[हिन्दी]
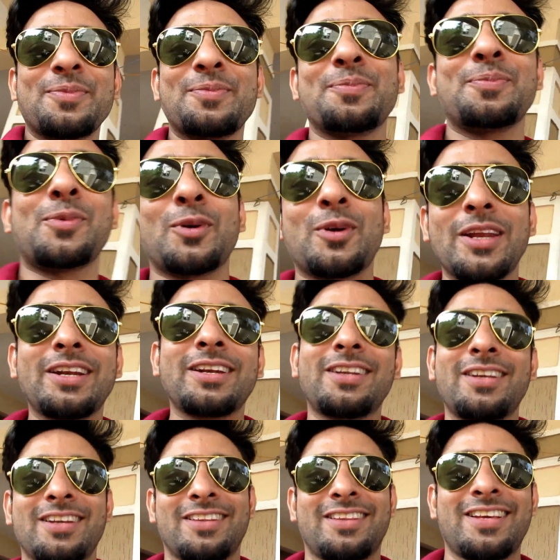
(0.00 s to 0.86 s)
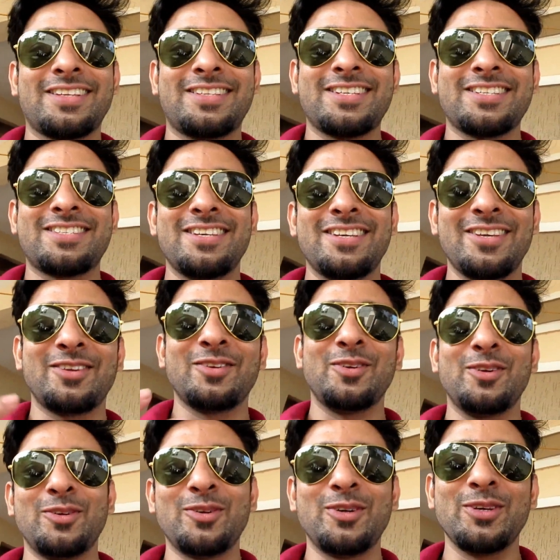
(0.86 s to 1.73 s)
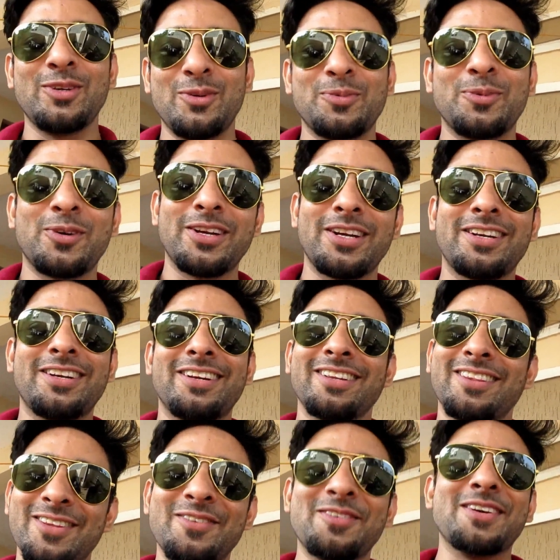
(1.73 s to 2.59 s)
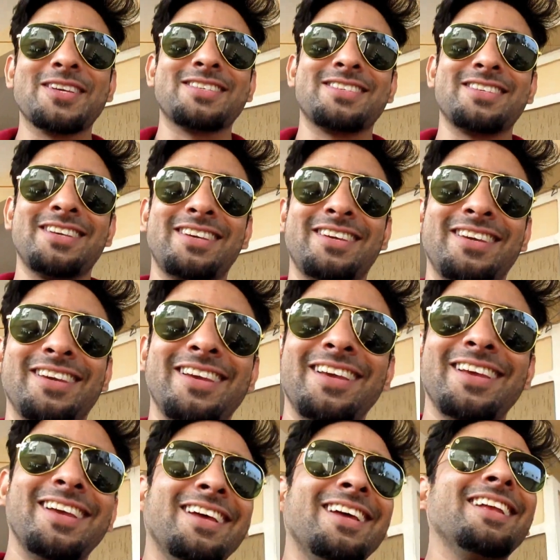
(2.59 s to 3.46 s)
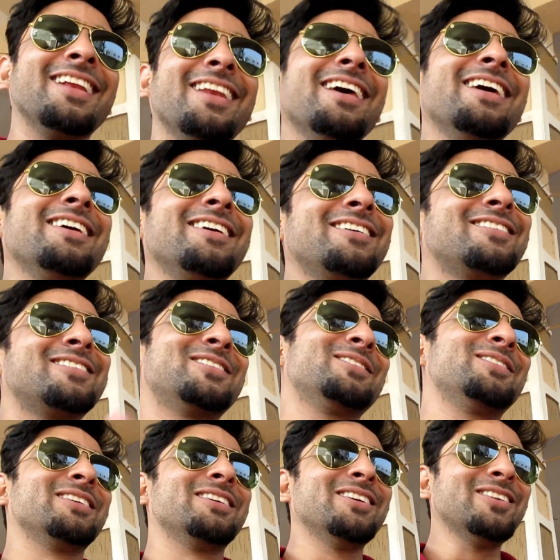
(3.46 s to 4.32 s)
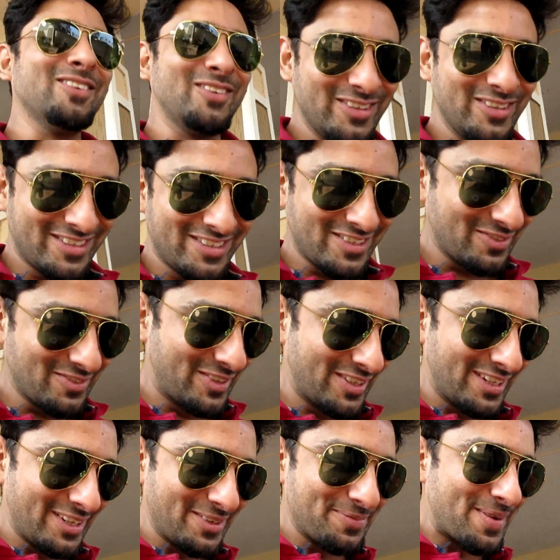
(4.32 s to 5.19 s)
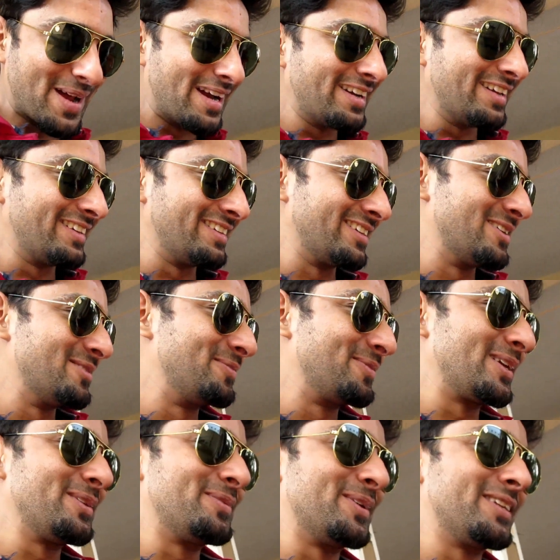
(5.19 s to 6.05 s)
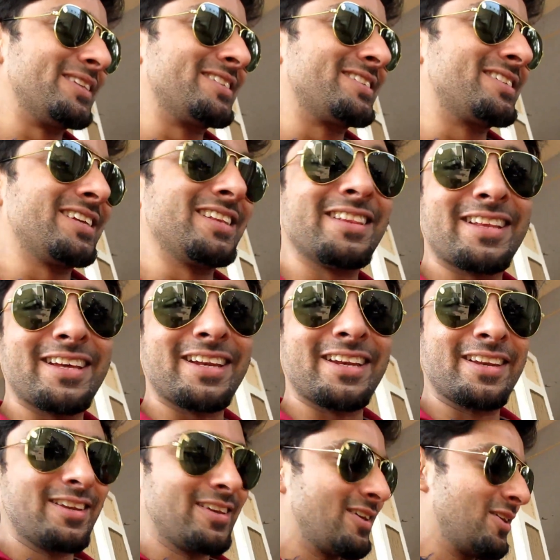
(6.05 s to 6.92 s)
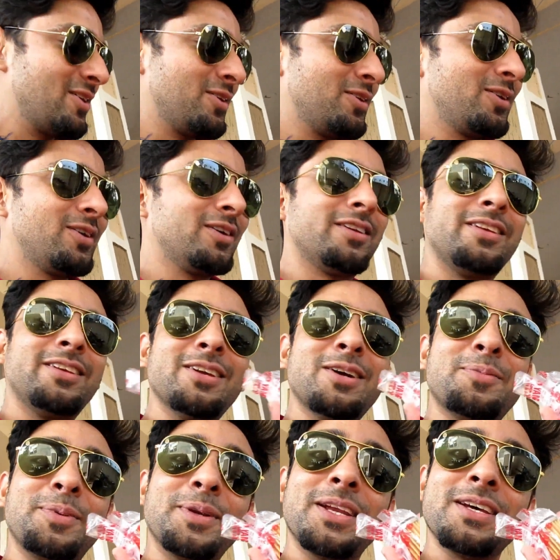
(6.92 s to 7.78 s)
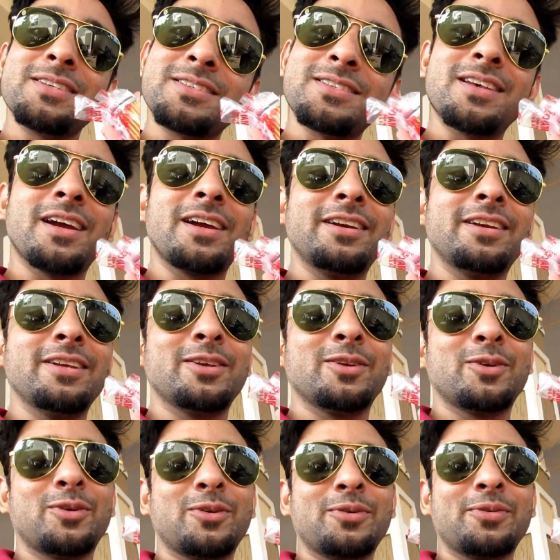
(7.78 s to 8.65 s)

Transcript: प्रोटेक्ट करता है जैसे हीरोइन को हीरो प्रोटेक्ट करते हो वैसे ही लाइक यू नो इट्स अ वेरी बैड एग्जाम्पल बट स्टिल देन और ये अपना साइड हीरो